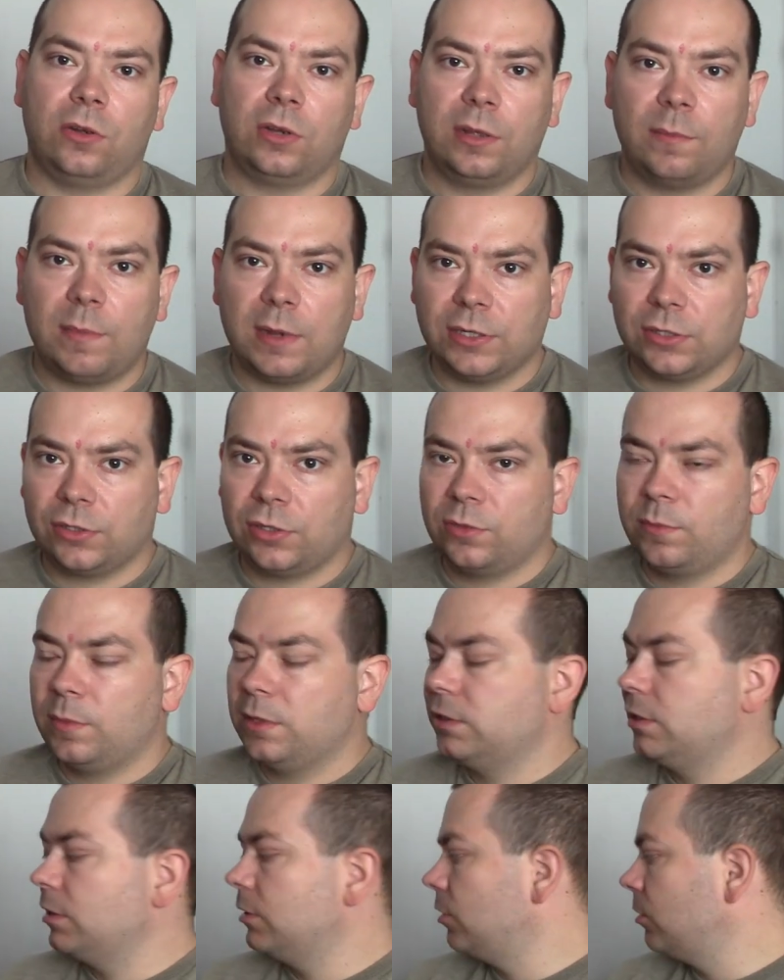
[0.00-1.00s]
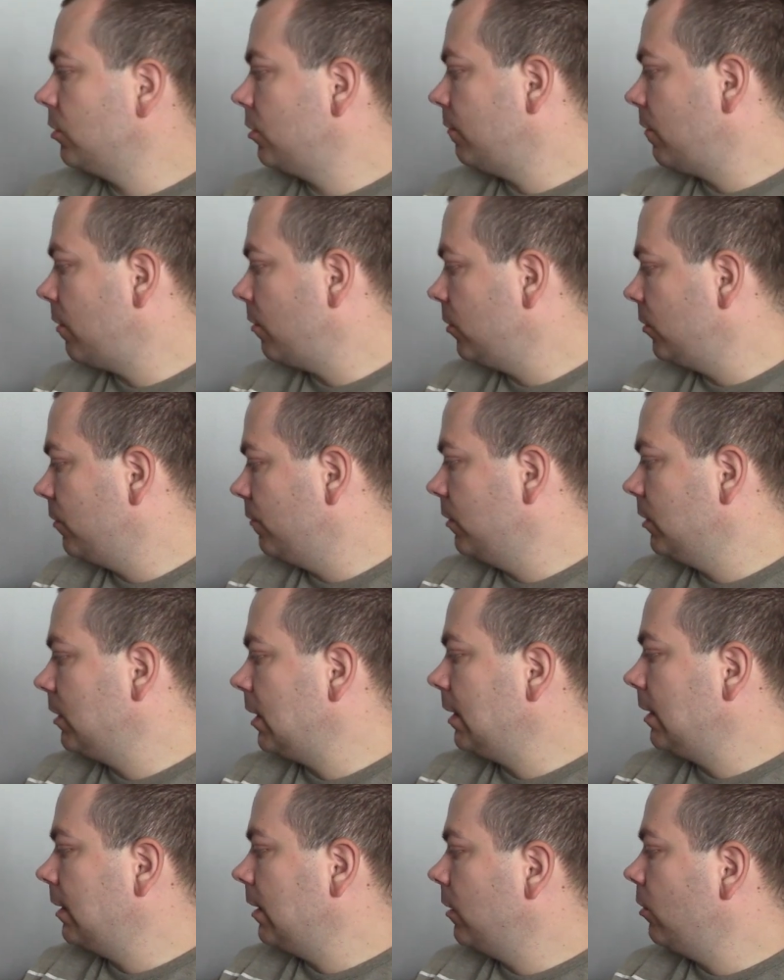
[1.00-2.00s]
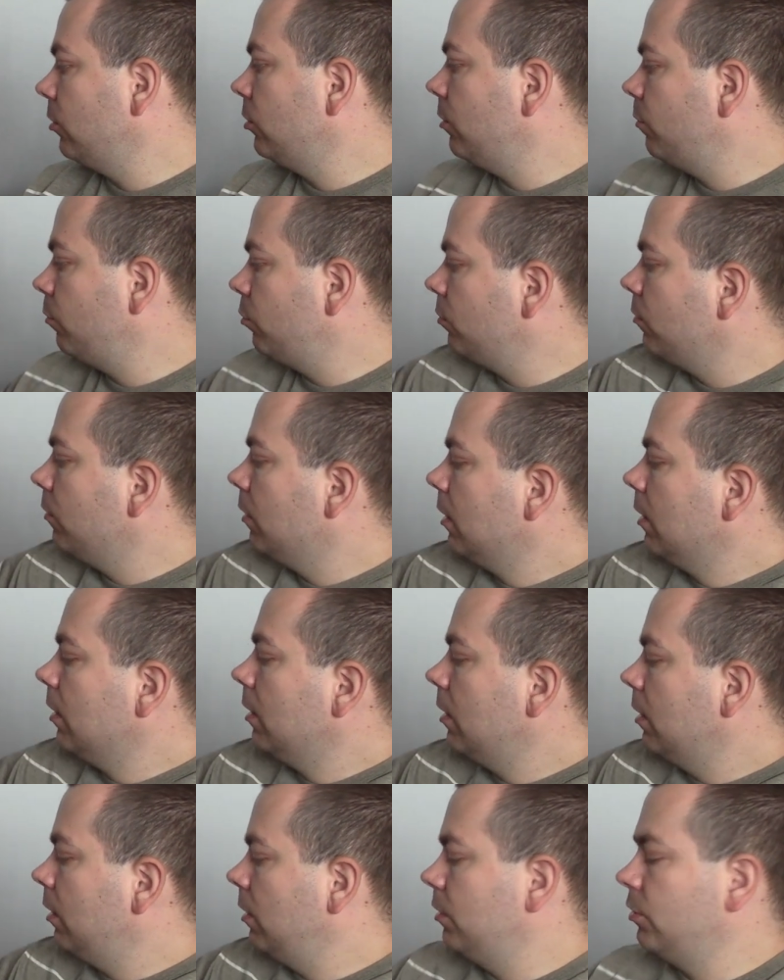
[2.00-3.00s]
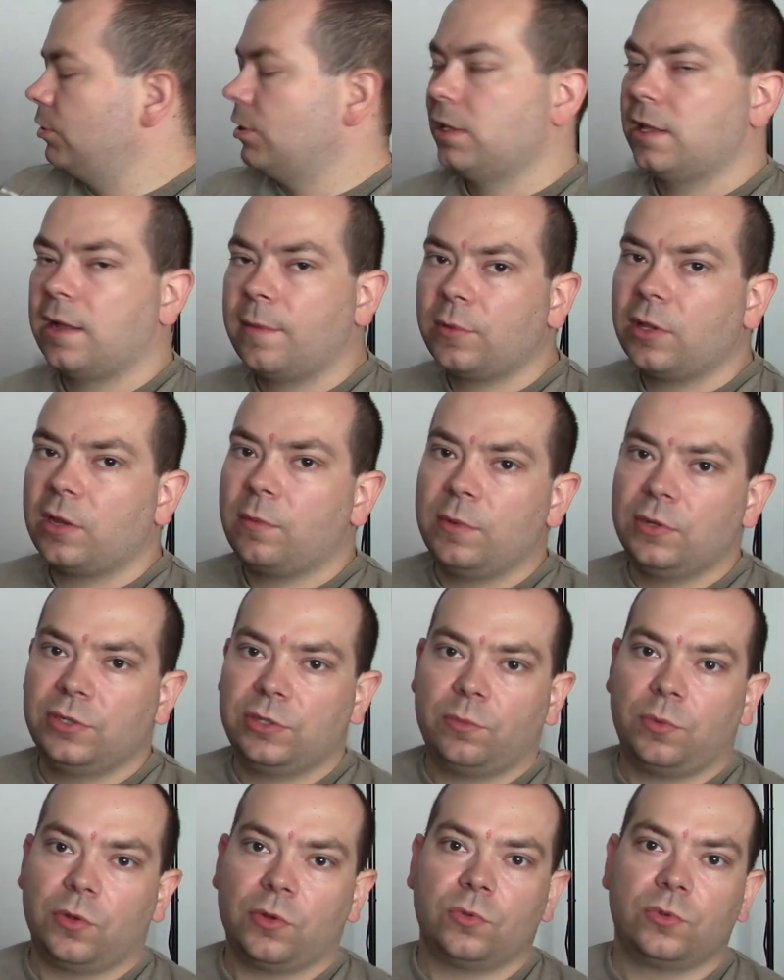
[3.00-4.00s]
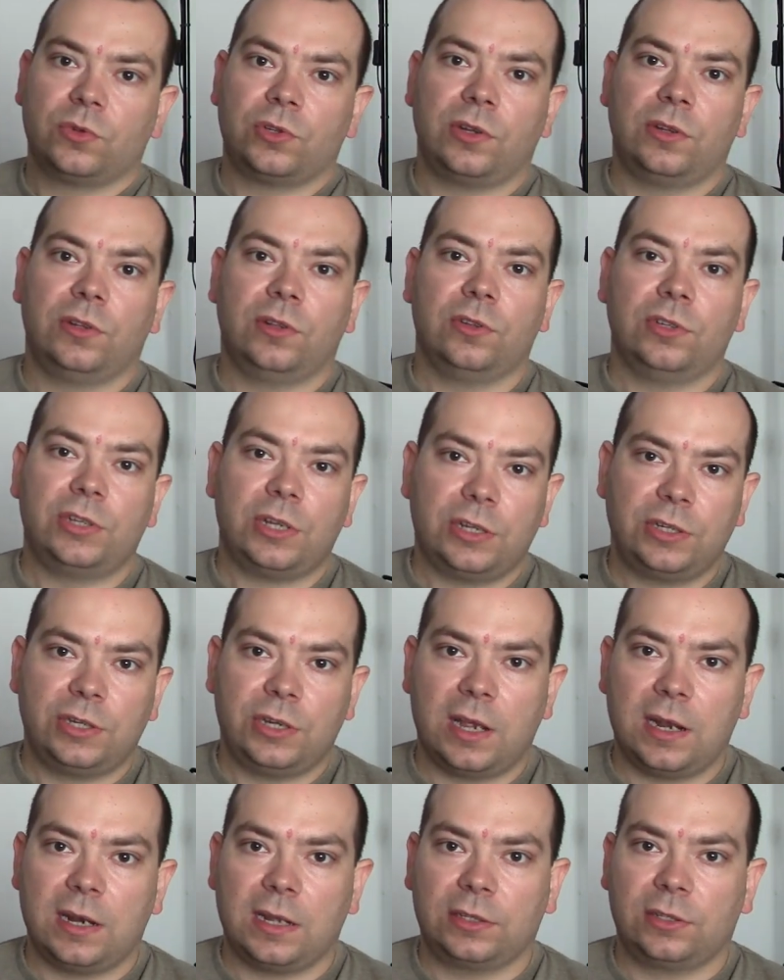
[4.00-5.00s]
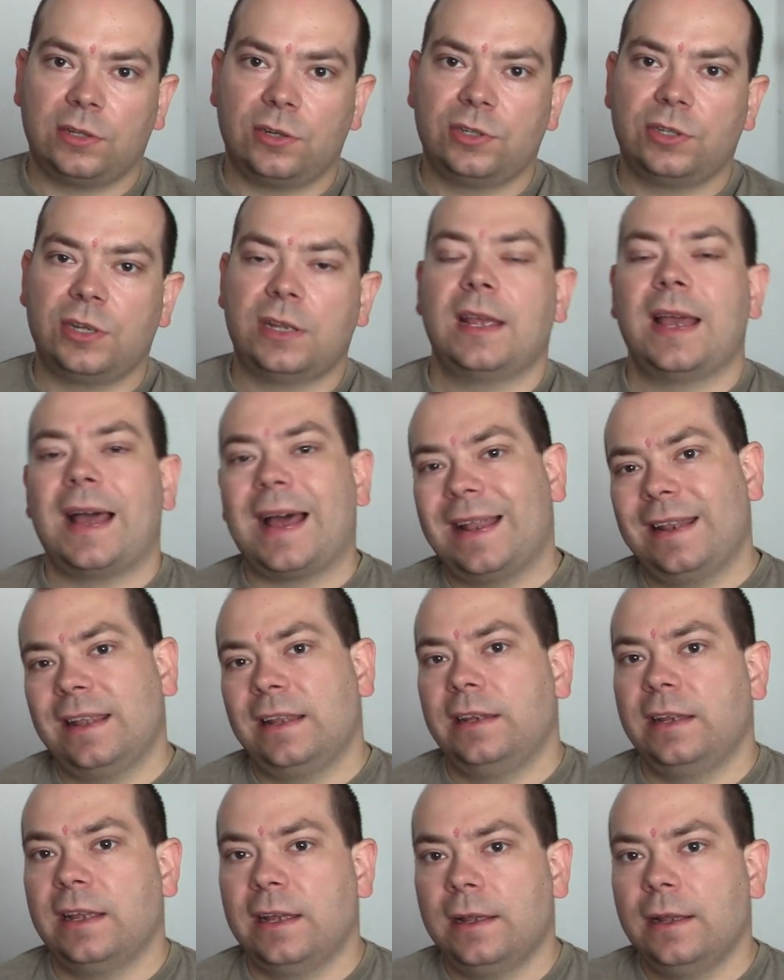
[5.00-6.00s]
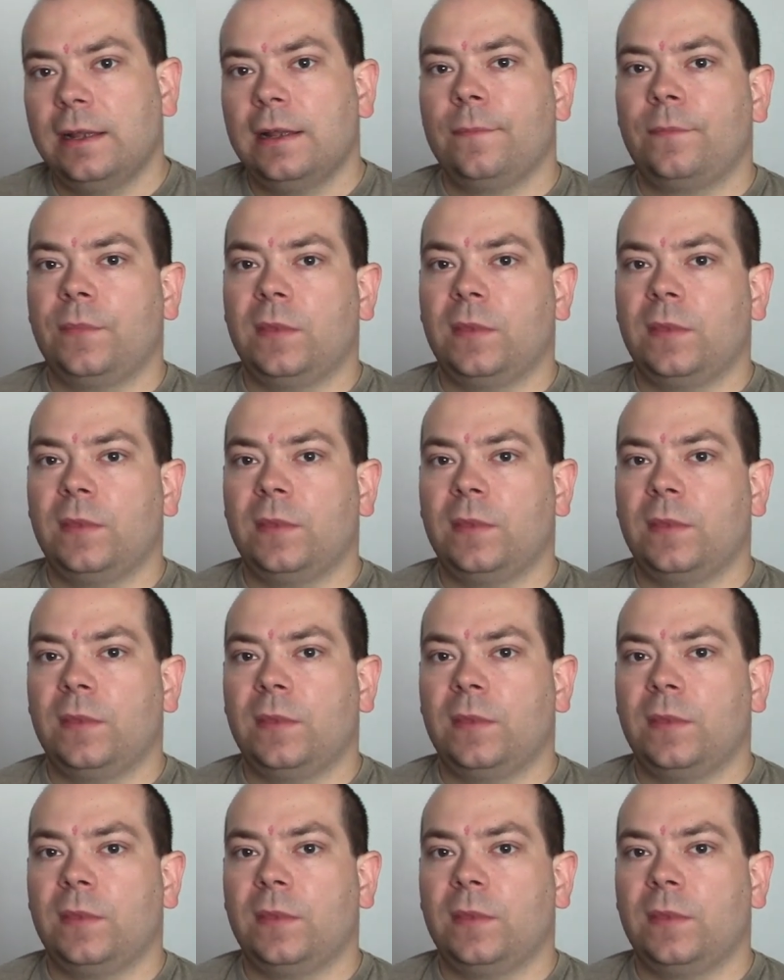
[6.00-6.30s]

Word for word: No chyba, że ktoś będzie stosował rozwiązanie tego typu, E, że adapter będzie podłączony do sieci elektrycznej, ale nie